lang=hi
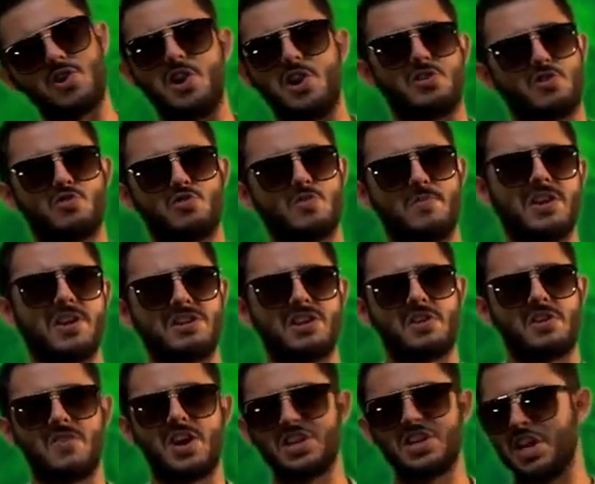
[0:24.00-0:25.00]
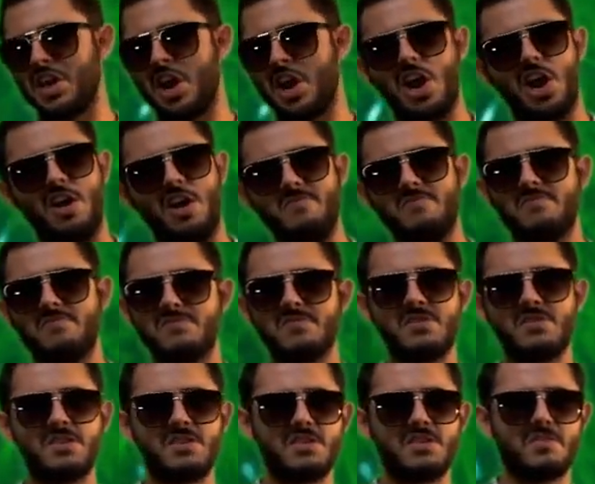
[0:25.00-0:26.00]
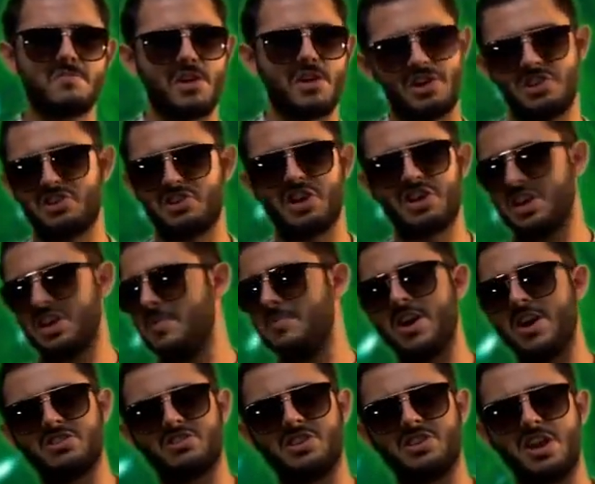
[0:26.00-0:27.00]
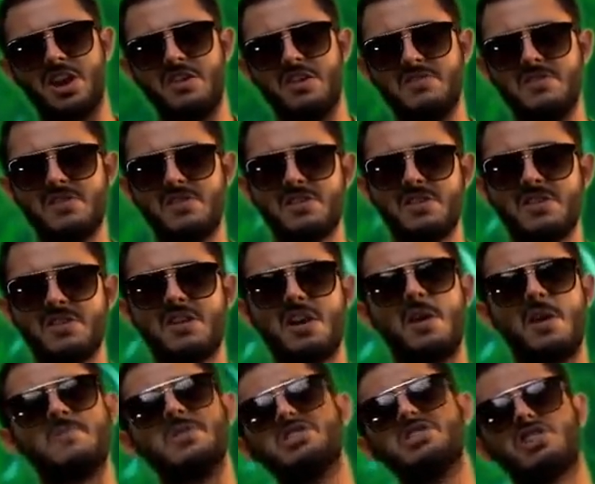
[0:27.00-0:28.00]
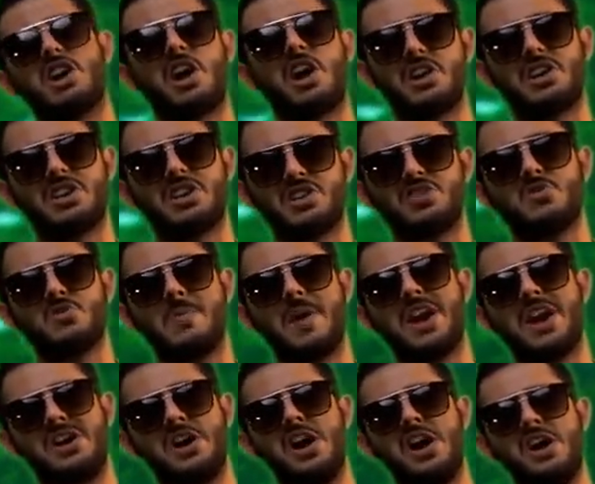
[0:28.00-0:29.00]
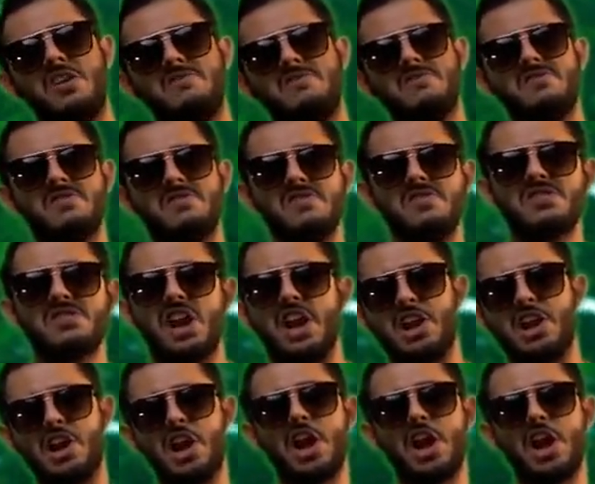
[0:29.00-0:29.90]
पोर्टल तो तू बंद करवा देगा पर इस घटिया मास्क से अपनी शक्ल कैसे छुपाएगा ये